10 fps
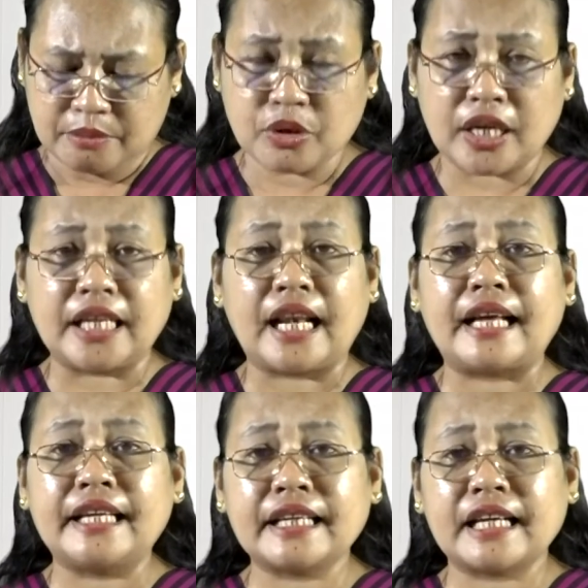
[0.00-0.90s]
bukan
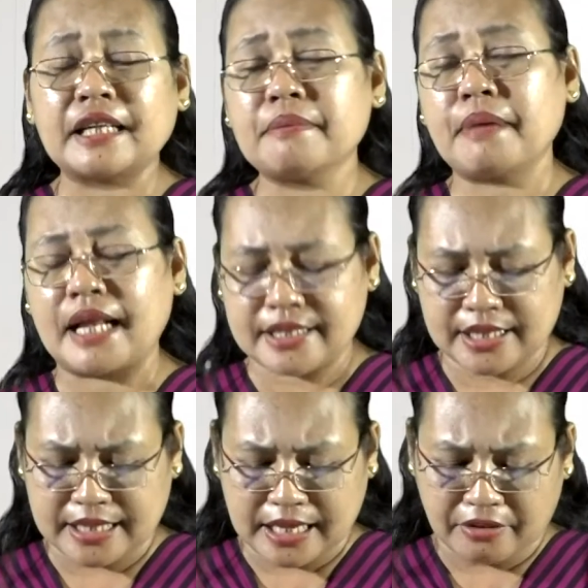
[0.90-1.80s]
dilahirkan kembali
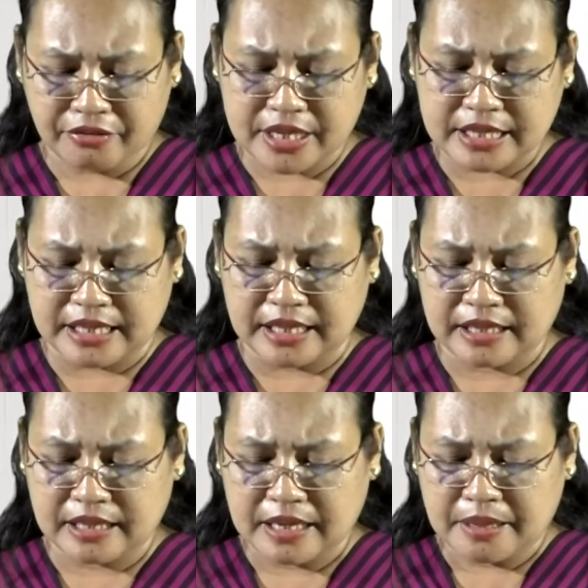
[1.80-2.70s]
secara fisik,
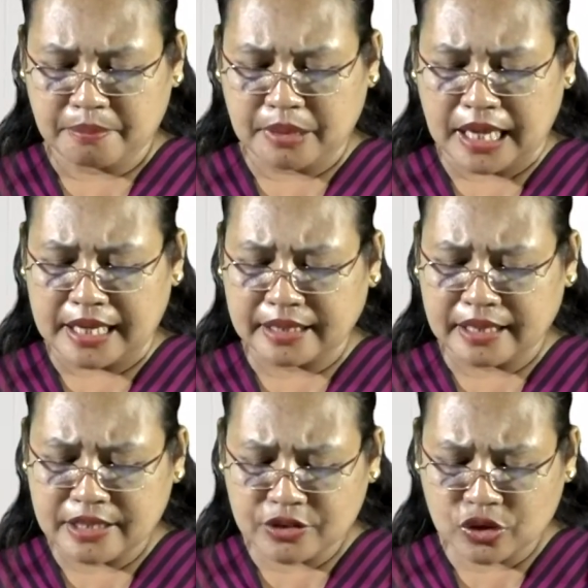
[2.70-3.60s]

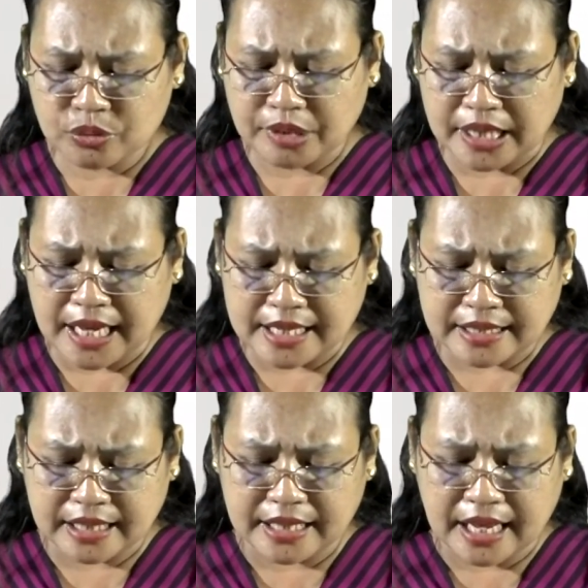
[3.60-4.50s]
melainkan Yesus
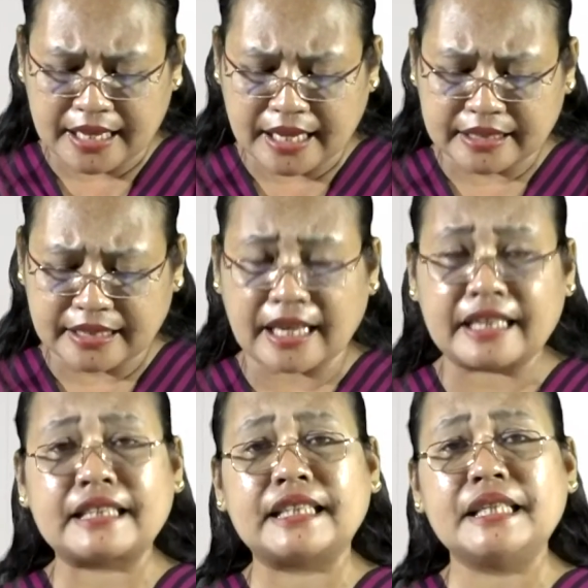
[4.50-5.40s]
menegaskan di ayat
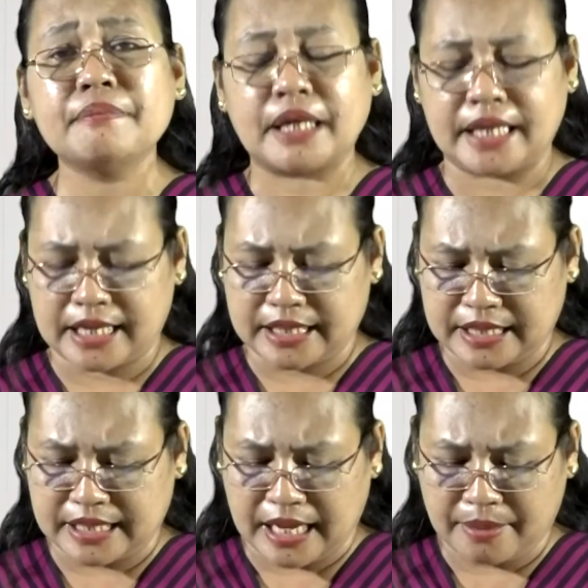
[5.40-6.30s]
yang kelima dan
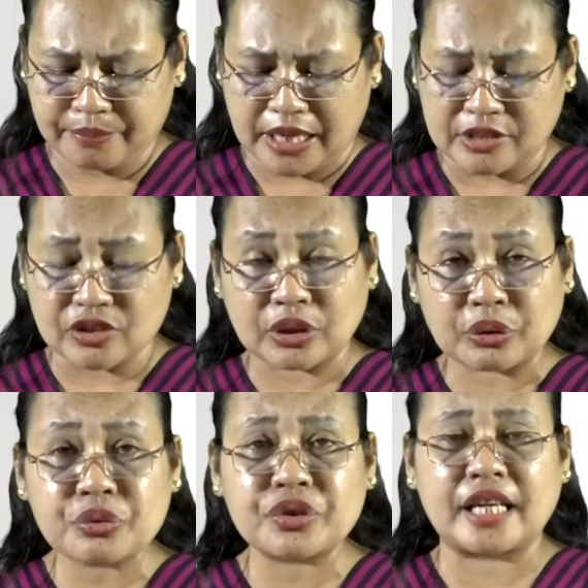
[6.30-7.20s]
keenam dan
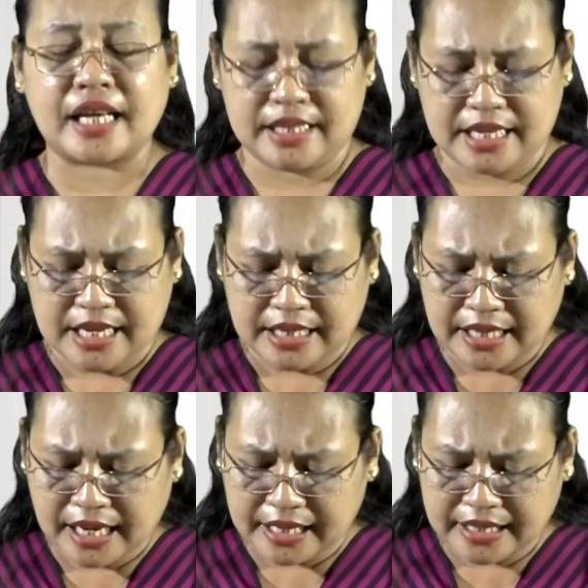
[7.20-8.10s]
seterusnya,
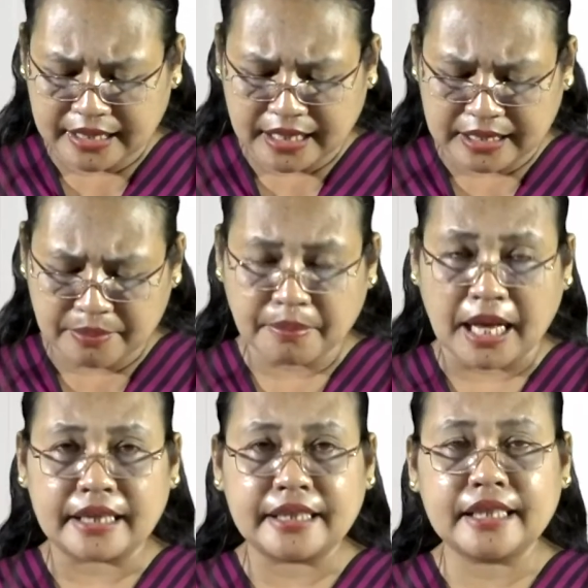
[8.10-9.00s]
dilahirkan
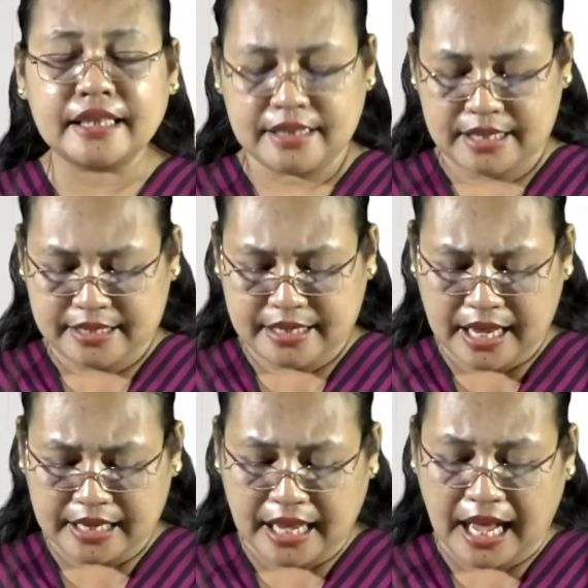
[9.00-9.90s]
kembali
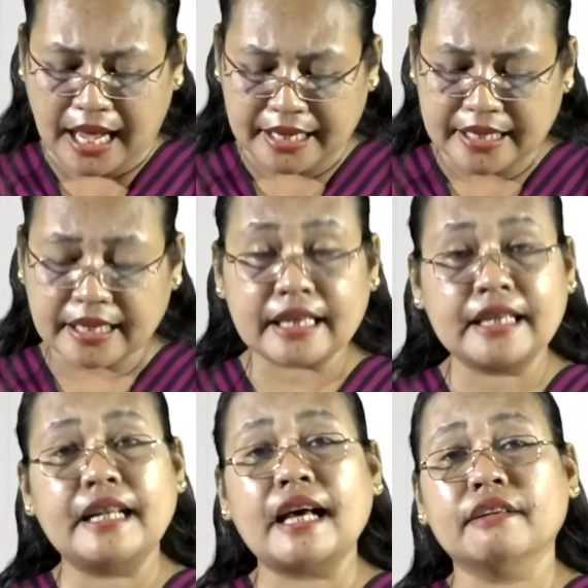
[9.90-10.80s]
dari air
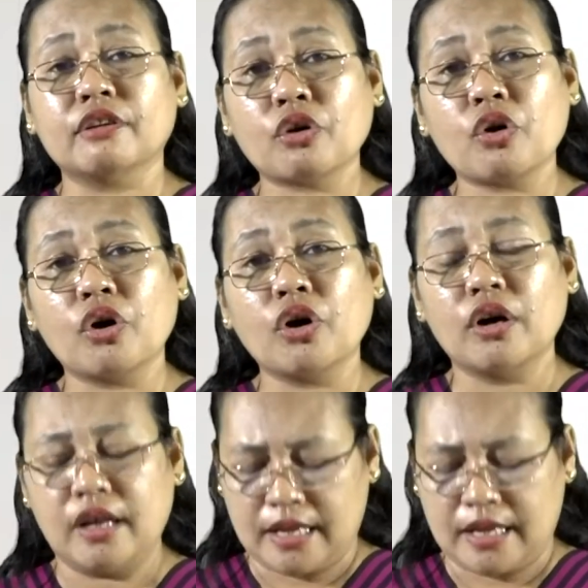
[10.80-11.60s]
dan roh.